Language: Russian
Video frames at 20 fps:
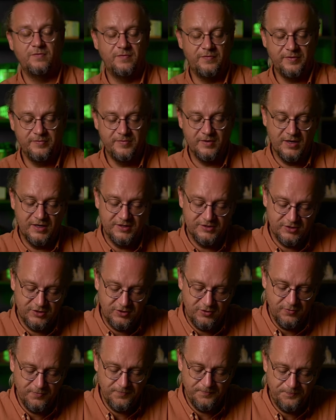во времена
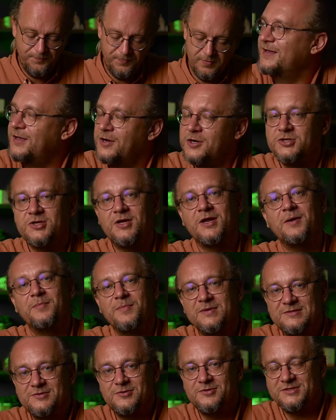ICQ. Короче говоря,
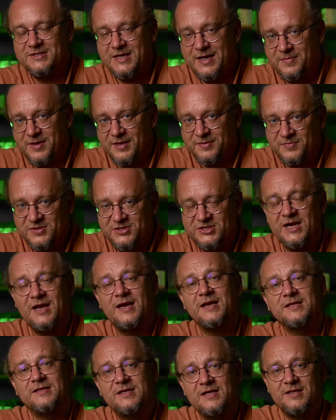мы с друзьями
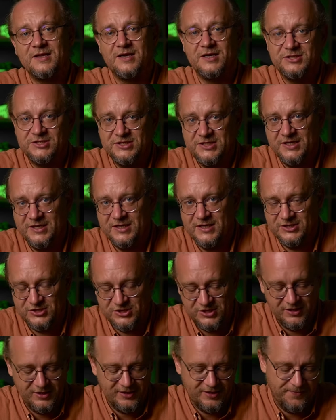отмечали день рождения
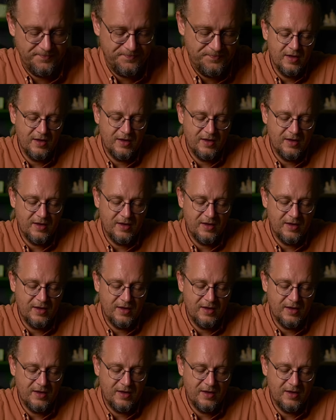чей-то.